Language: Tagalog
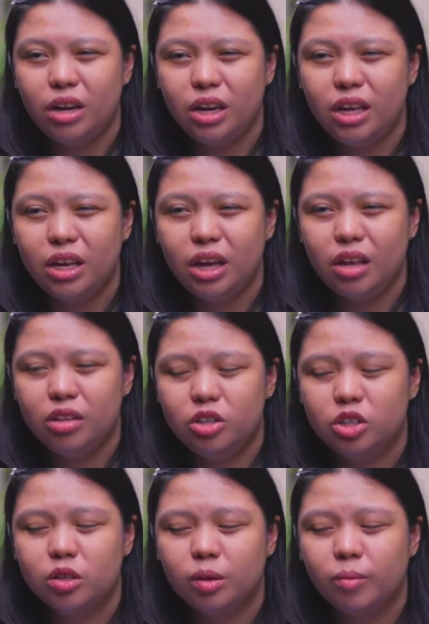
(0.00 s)
ng
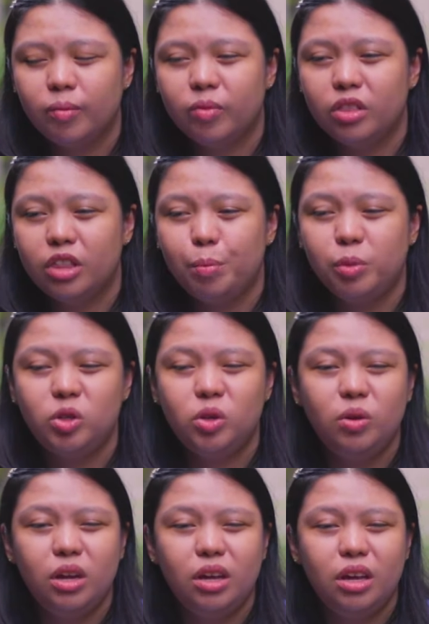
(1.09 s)
leakage. Tapos
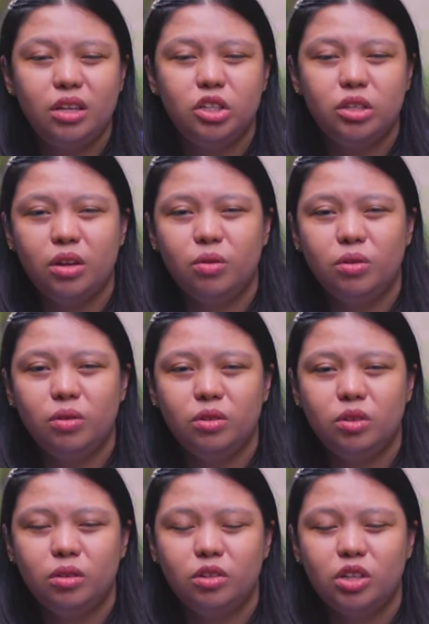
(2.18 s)
yung leakage na yun,
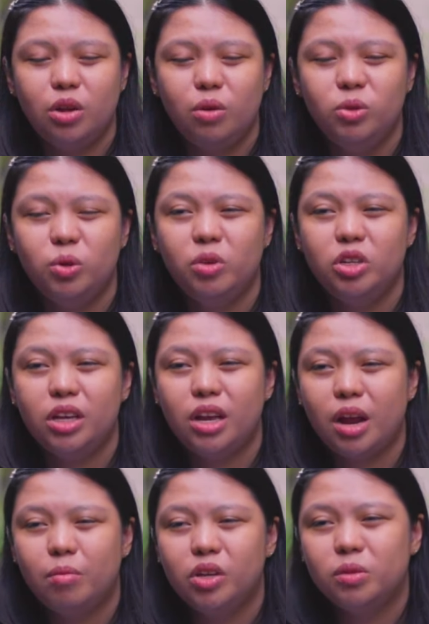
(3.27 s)
siya yung
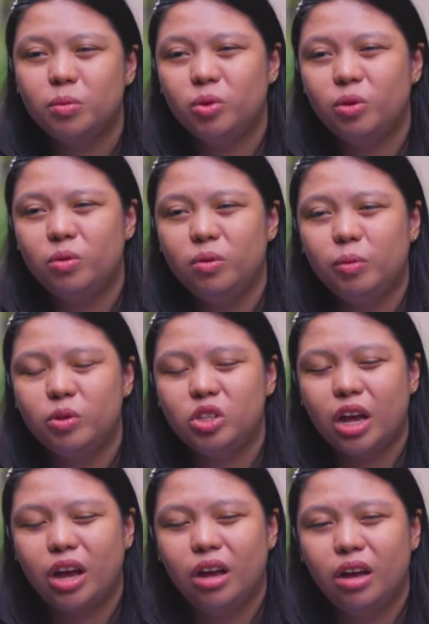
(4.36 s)
sumisira mismo doon po
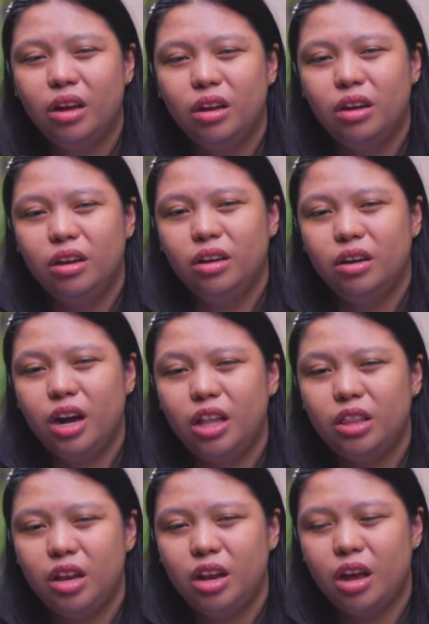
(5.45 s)
sa
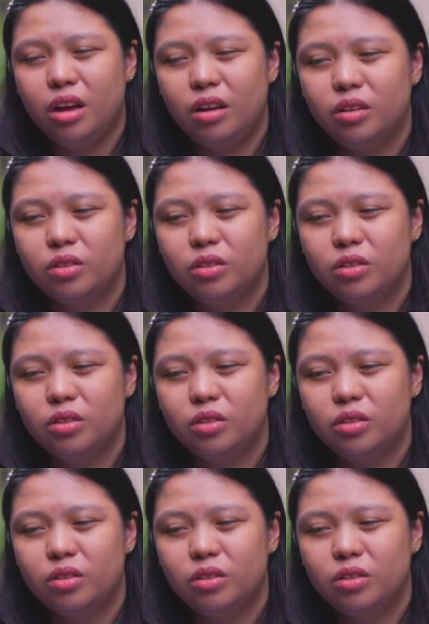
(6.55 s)
retina.